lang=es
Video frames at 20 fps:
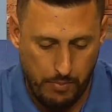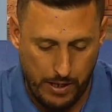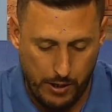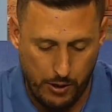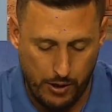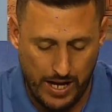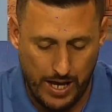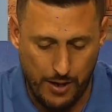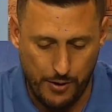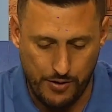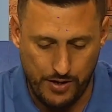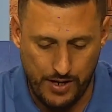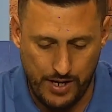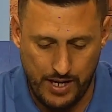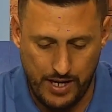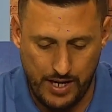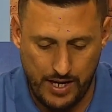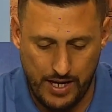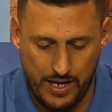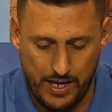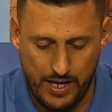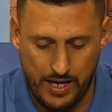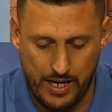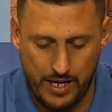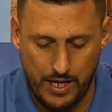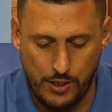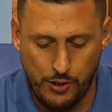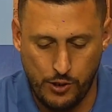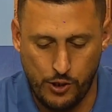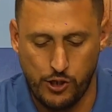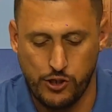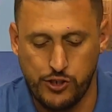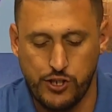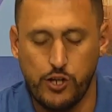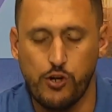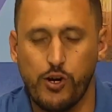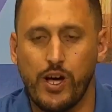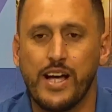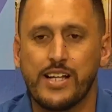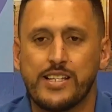Pero claro, eh, yo no sé
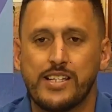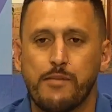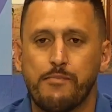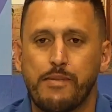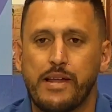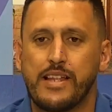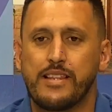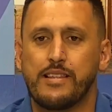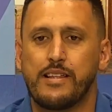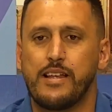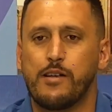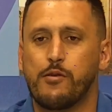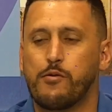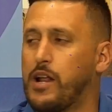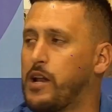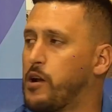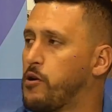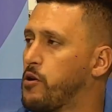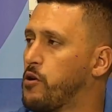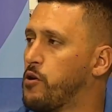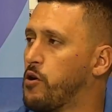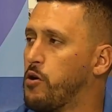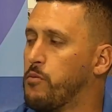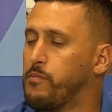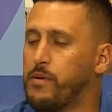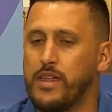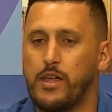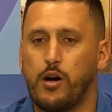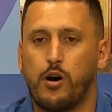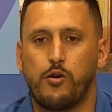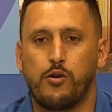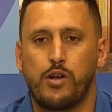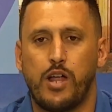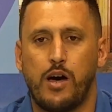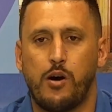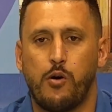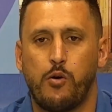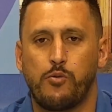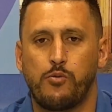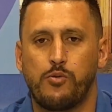lo que hay que hacer para tener una logopeda o,